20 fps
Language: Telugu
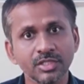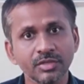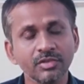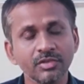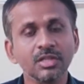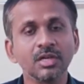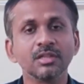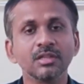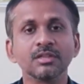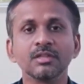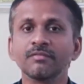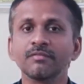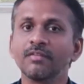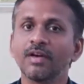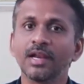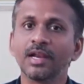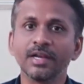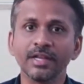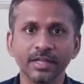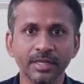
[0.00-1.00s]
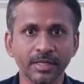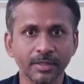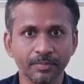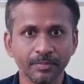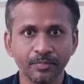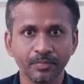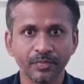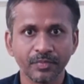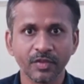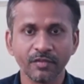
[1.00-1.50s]
జీవితాంతం వ్యాలిడిటీ
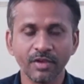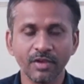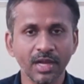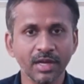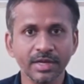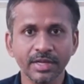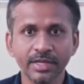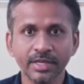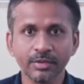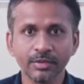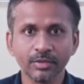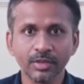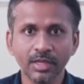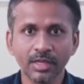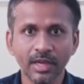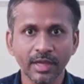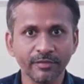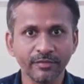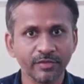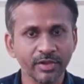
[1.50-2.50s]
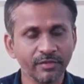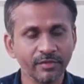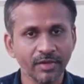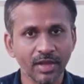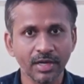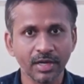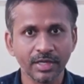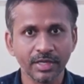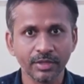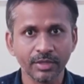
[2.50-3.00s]
వ్యాలిడిటీ ఉంది లైఫ్ టైం
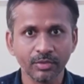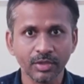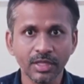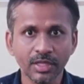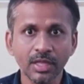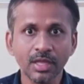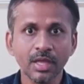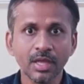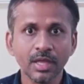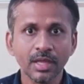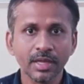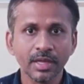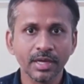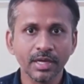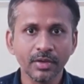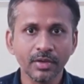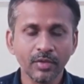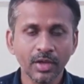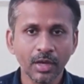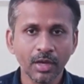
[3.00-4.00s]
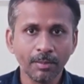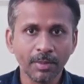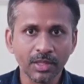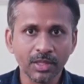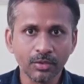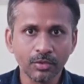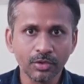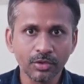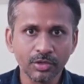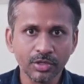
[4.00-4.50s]
వ్యాలిడిటీ ఉంది రెండు వేల
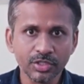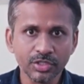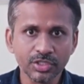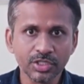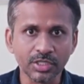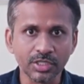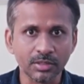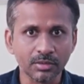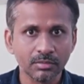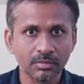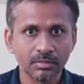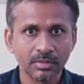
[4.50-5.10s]
పదకొండు నుంచి